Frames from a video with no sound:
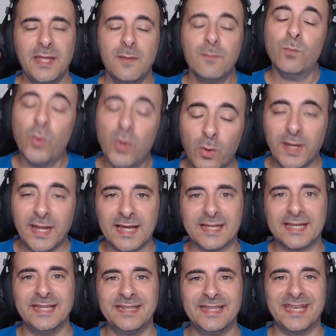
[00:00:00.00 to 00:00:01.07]
Muy buena
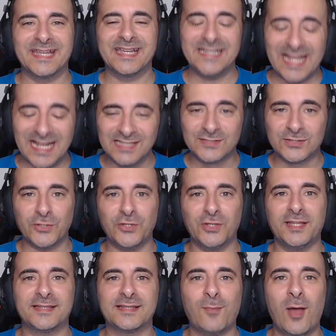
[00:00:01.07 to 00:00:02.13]
gente, ¿qué tal? Soy yo
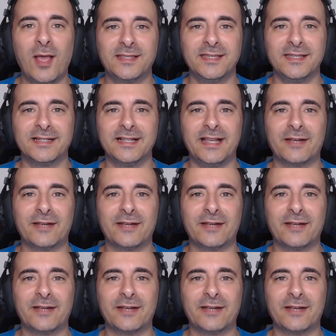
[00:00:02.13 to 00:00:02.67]
estamos aquí en Clash